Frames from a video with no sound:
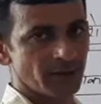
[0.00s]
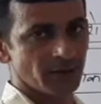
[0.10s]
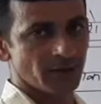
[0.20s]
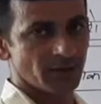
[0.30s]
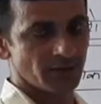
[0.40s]

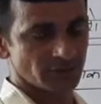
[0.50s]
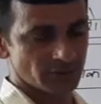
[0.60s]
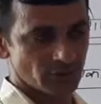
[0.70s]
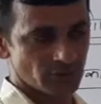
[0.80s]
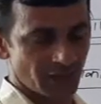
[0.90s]

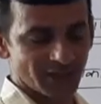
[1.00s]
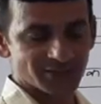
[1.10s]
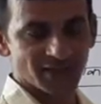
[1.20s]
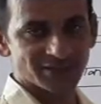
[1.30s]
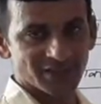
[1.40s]
जो
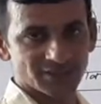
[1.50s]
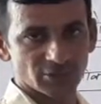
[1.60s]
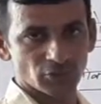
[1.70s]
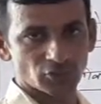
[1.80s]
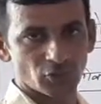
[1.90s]
तानाशाही शासन
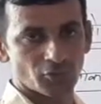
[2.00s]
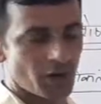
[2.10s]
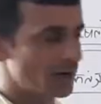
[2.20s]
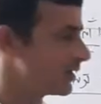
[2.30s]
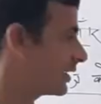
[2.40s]
था उसको
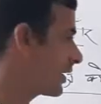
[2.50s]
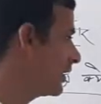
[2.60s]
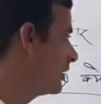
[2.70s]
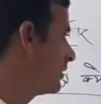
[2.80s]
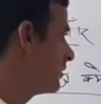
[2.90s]
उखाड़ करके
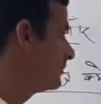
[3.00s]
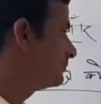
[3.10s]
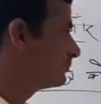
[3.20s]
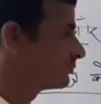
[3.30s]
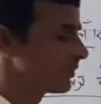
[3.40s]

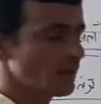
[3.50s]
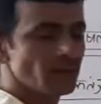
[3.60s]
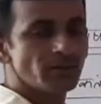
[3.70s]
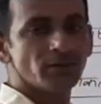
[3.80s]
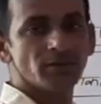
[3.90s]

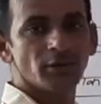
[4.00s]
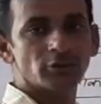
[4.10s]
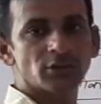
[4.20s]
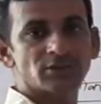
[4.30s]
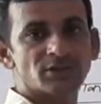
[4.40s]

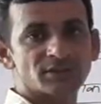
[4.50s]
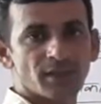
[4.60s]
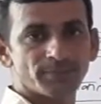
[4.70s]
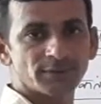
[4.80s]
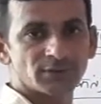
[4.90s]
लोकतंत्र
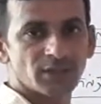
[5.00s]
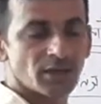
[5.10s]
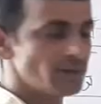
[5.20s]
स्थापित किया